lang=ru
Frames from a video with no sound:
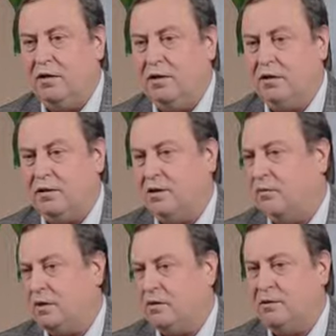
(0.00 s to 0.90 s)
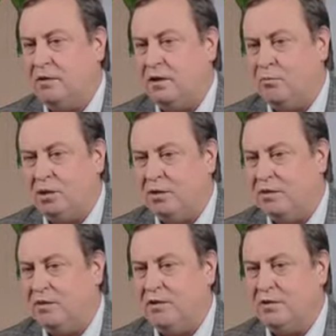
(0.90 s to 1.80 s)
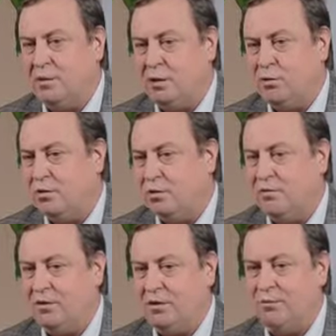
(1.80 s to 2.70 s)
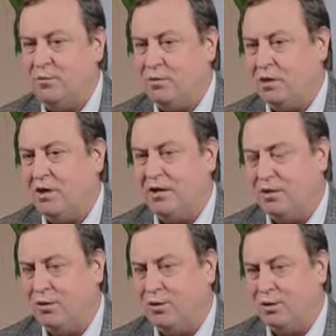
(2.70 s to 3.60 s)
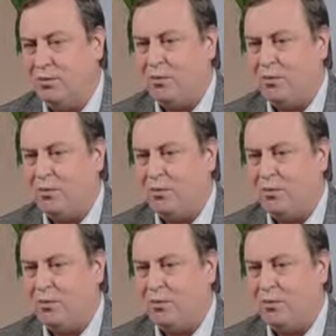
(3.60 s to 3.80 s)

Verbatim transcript: острова стабильности и спокойствия, как Арго.